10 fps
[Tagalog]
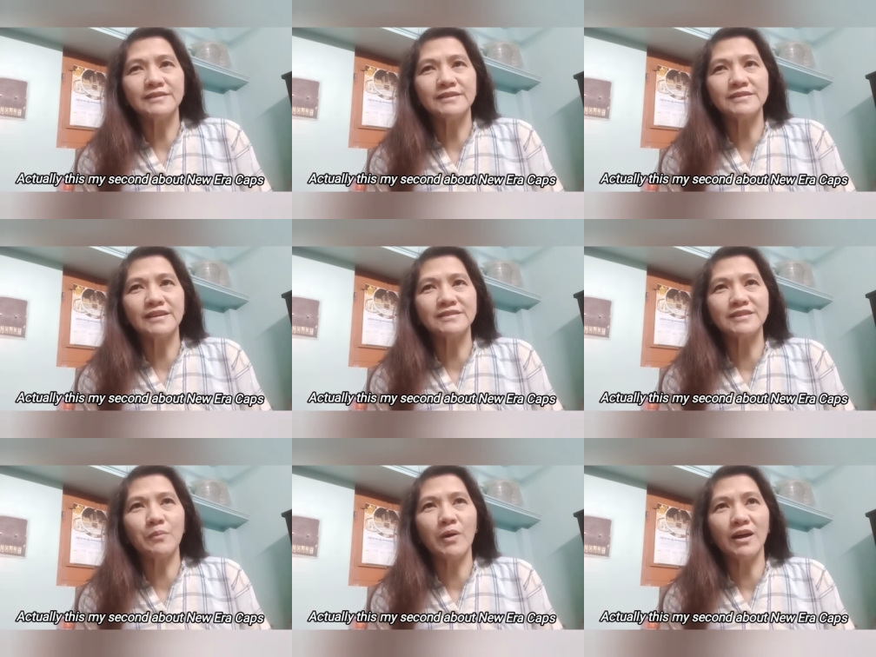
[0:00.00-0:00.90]
isa
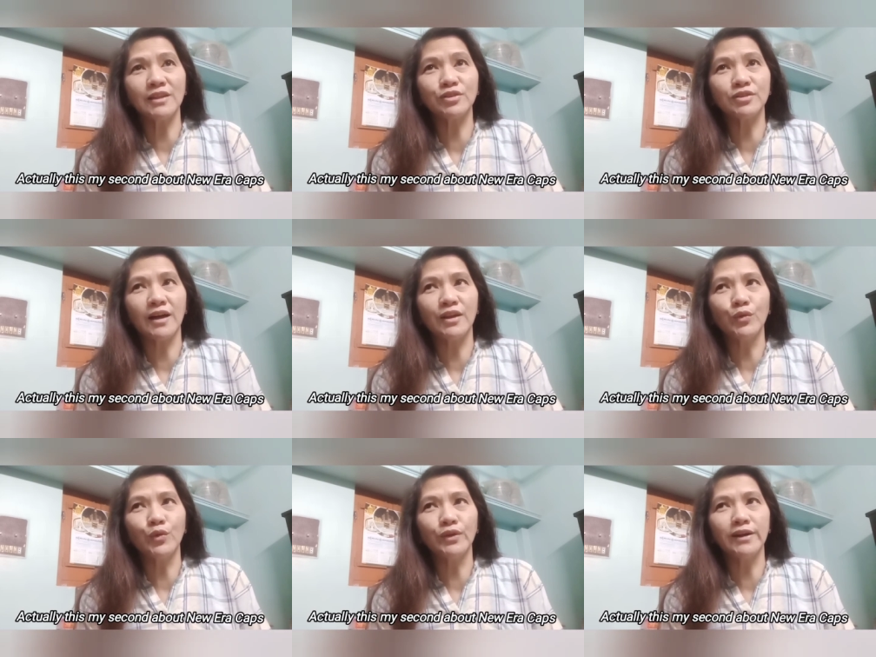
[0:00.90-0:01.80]
sa mga
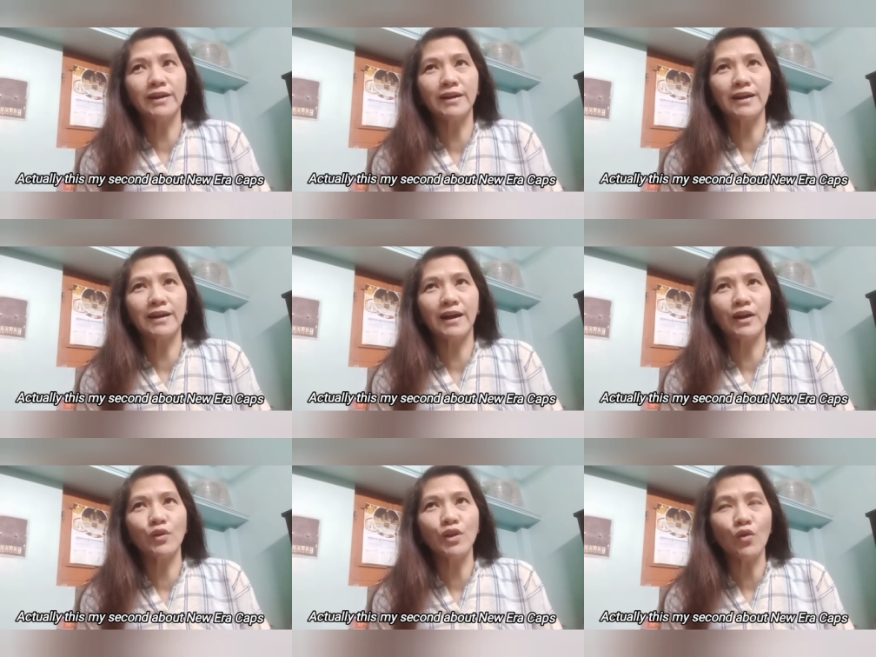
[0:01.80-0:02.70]
ano
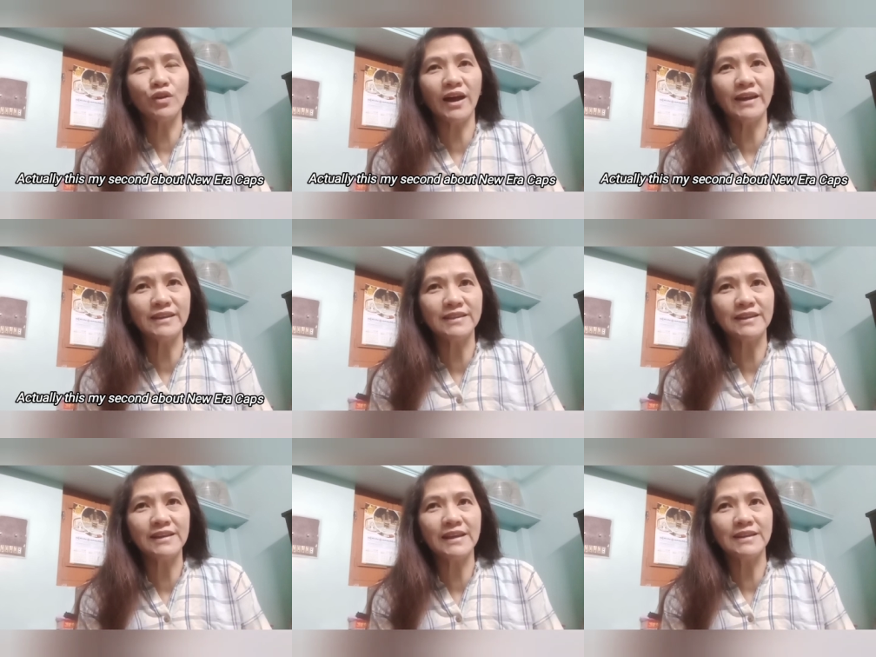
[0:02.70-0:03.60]
nagkaroon ako ng
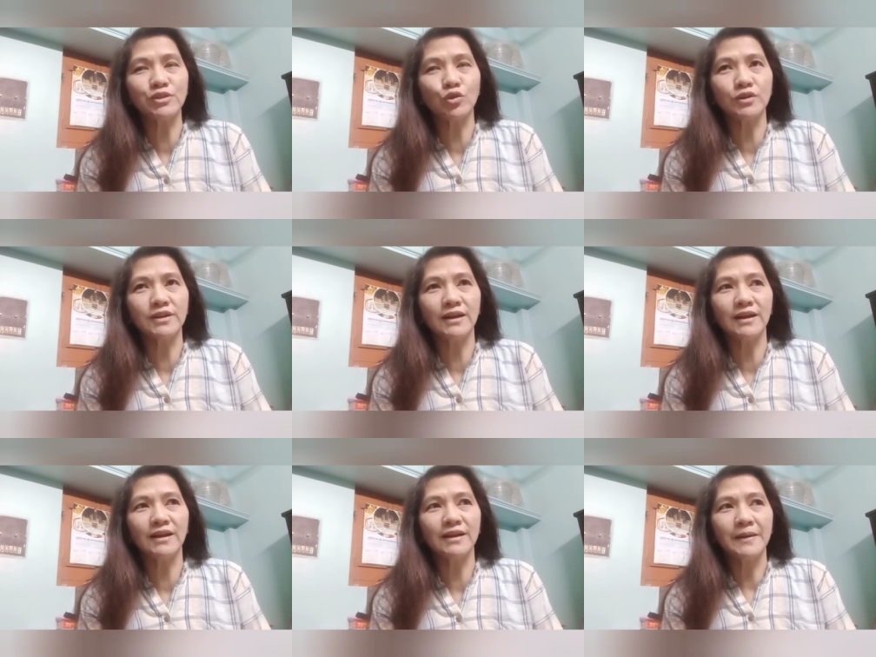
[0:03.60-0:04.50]
idea nito
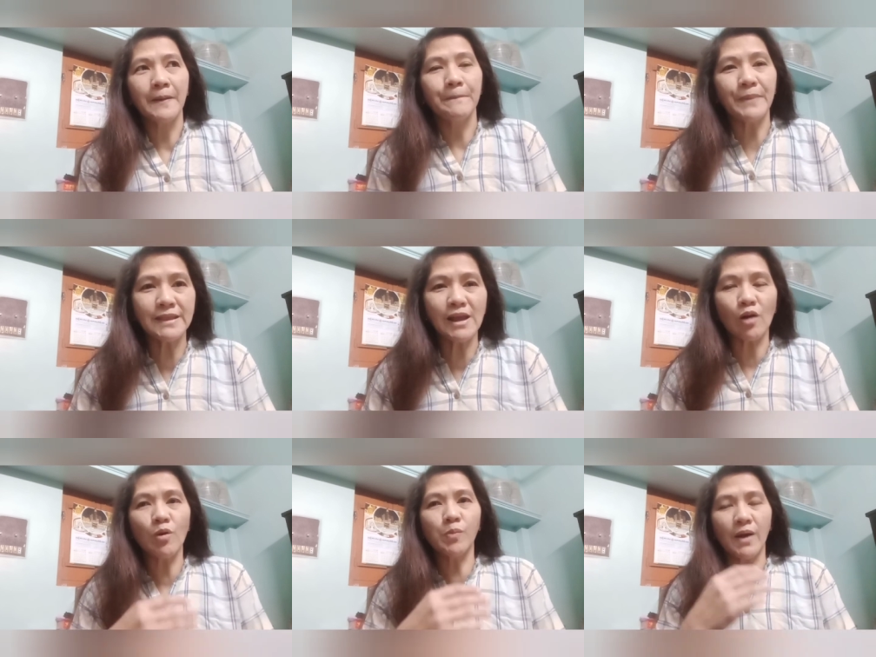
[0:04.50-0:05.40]
na pwede ako
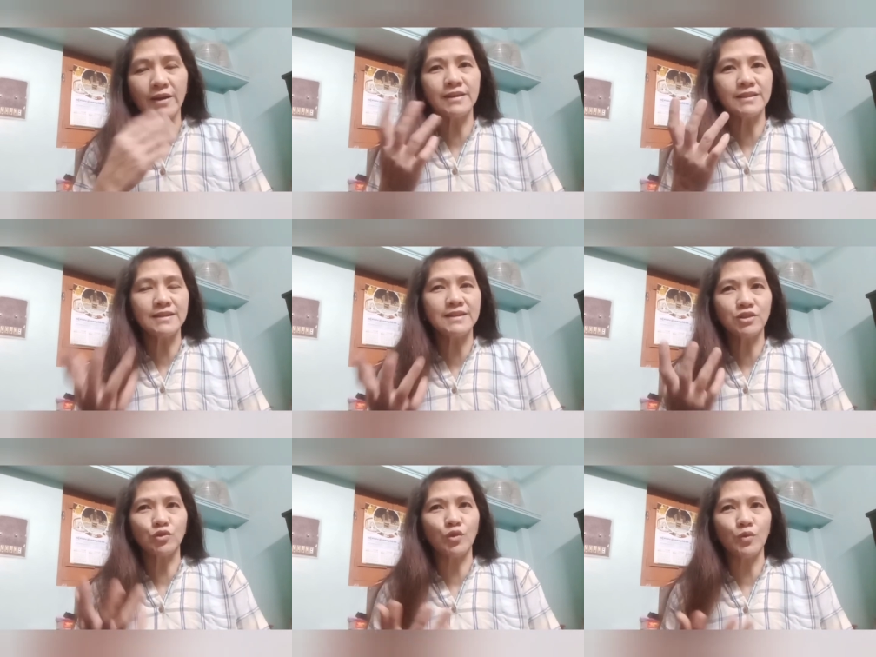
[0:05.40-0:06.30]
mag-marketing
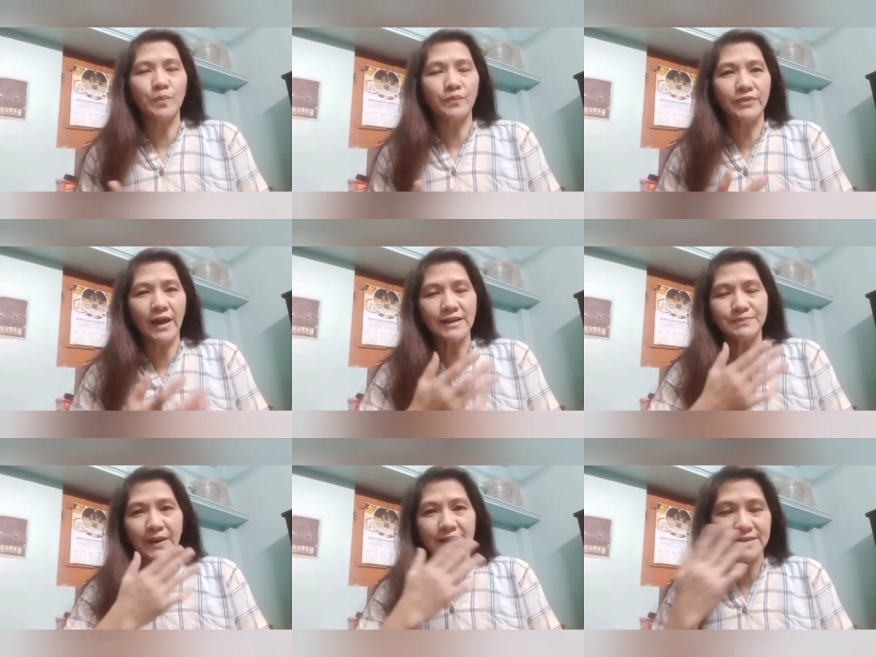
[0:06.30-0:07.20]
dito dahil
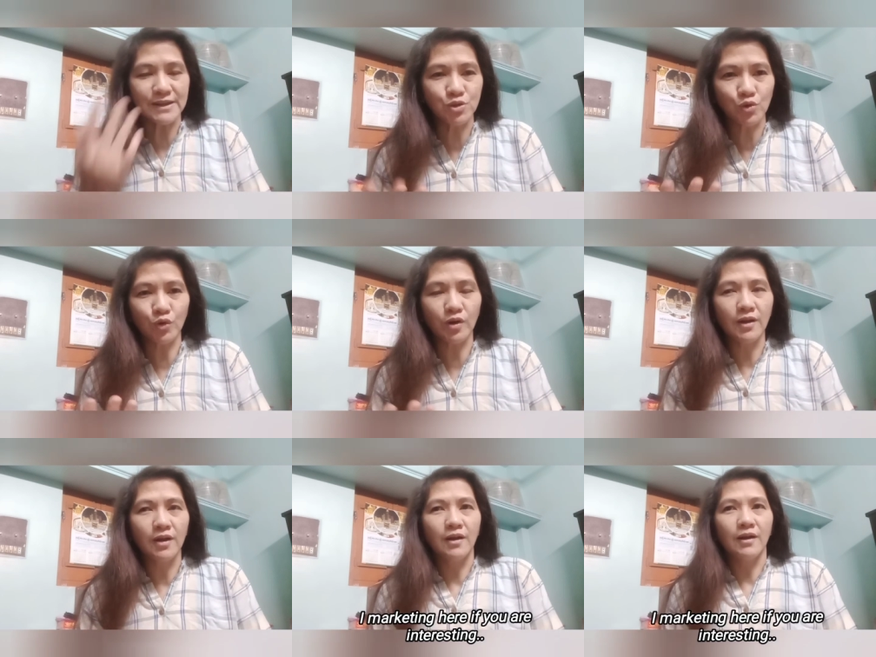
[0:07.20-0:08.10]
para sa inyo.
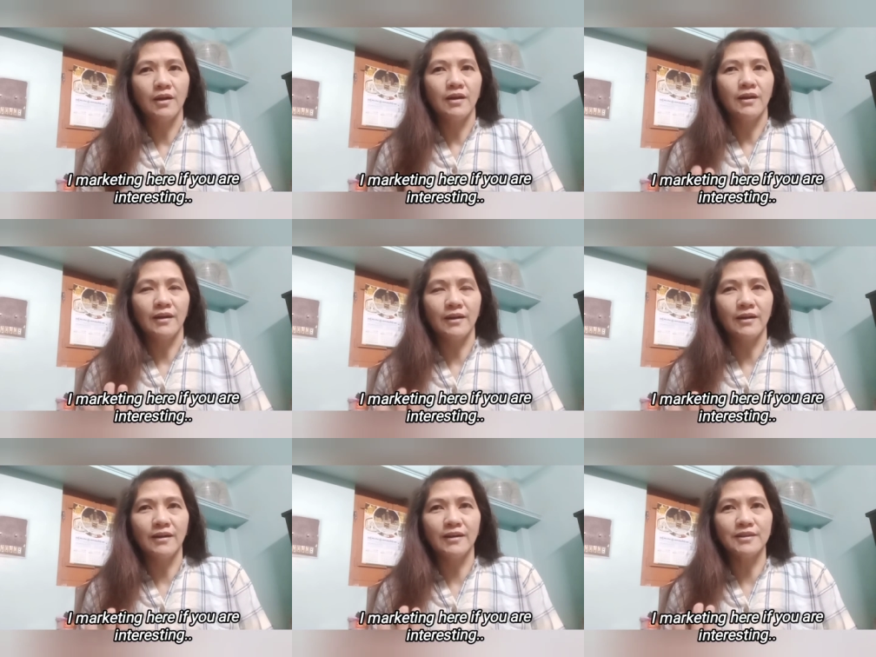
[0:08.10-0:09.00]

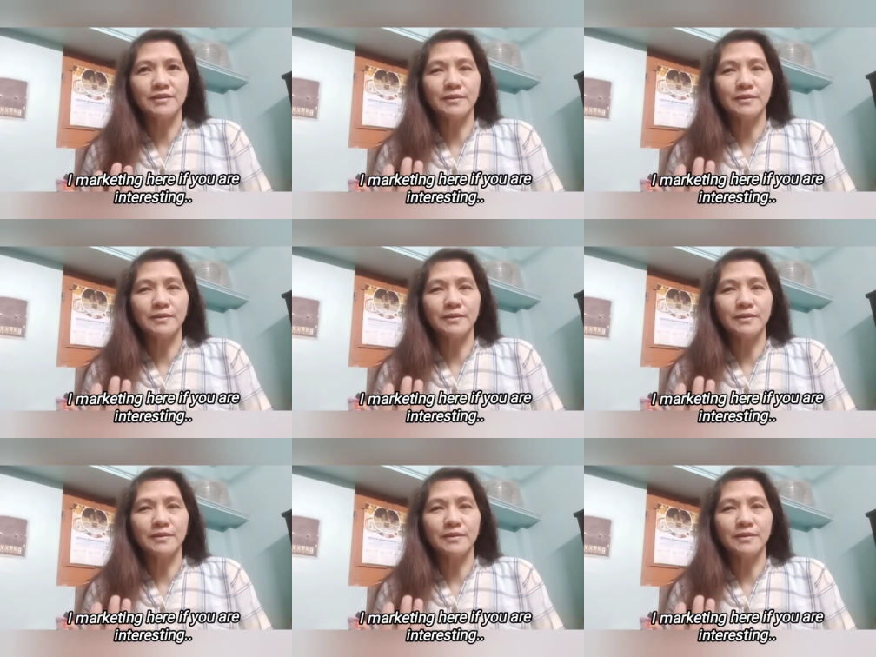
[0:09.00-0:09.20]
Uh,